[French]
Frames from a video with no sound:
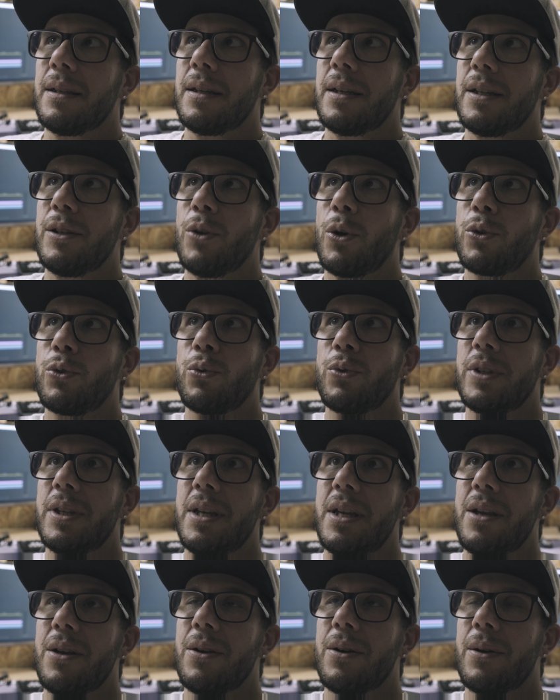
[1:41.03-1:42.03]
et de
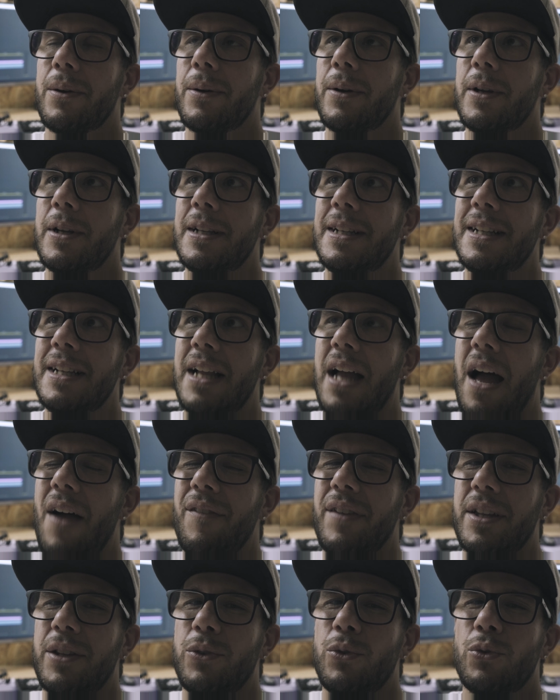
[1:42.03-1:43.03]
retourner
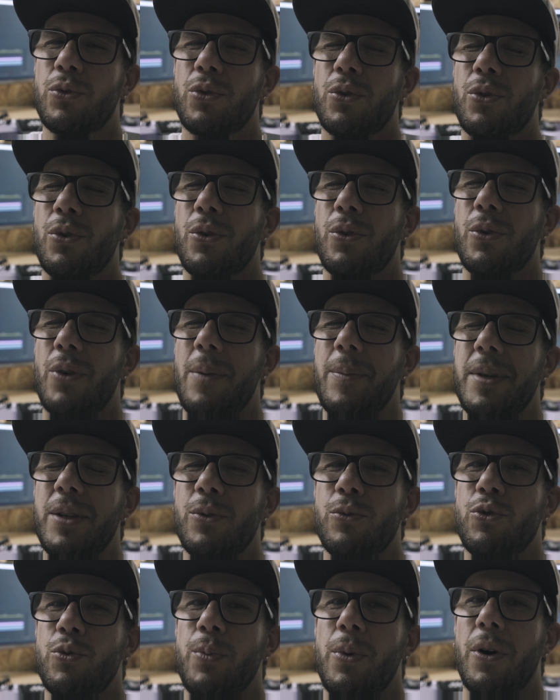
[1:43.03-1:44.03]
avec d'autres euh, amis
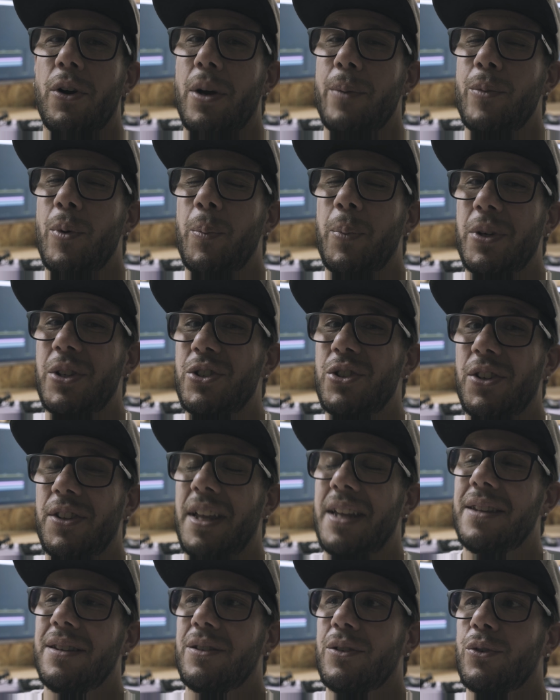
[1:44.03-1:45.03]
youtubeurs comme mon pote
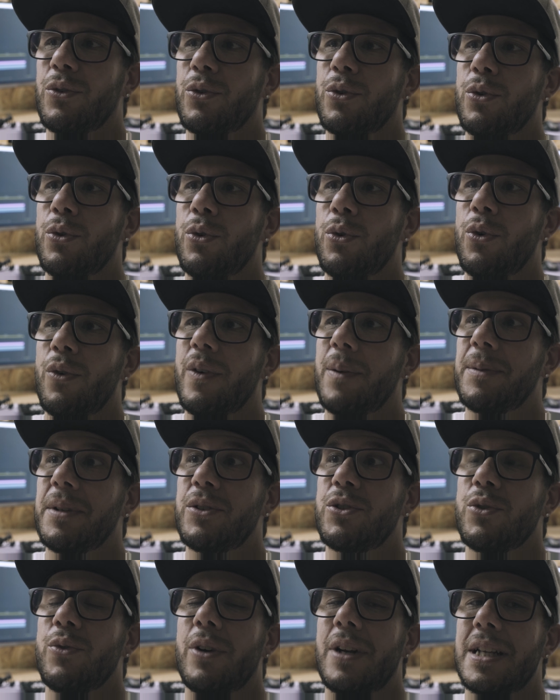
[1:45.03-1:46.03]
Jordan. Donc euh, on va
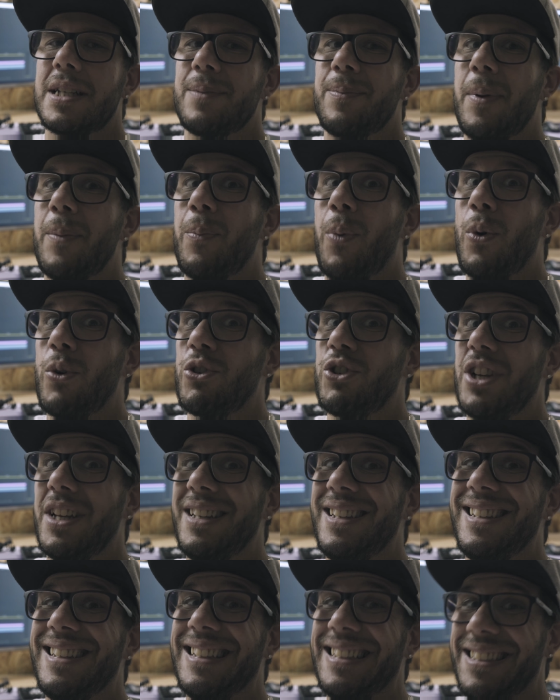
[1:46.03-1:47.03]
peut-être se voir la semaine
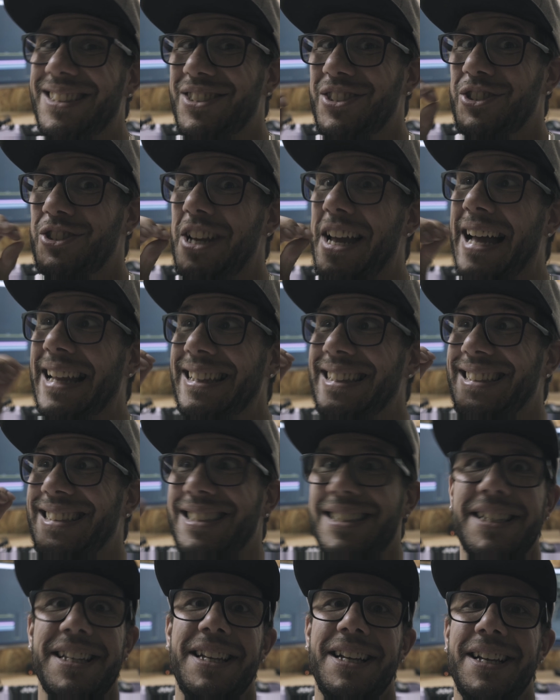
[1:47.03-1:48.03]
prochaine. J'ai
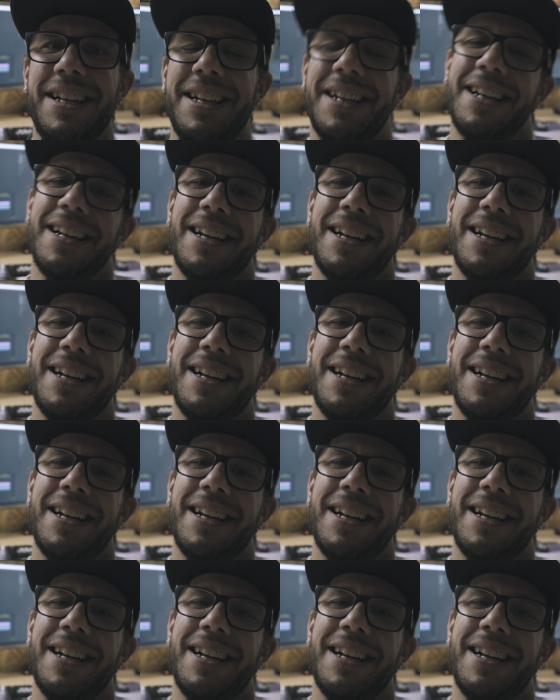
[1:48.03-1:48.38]
hâte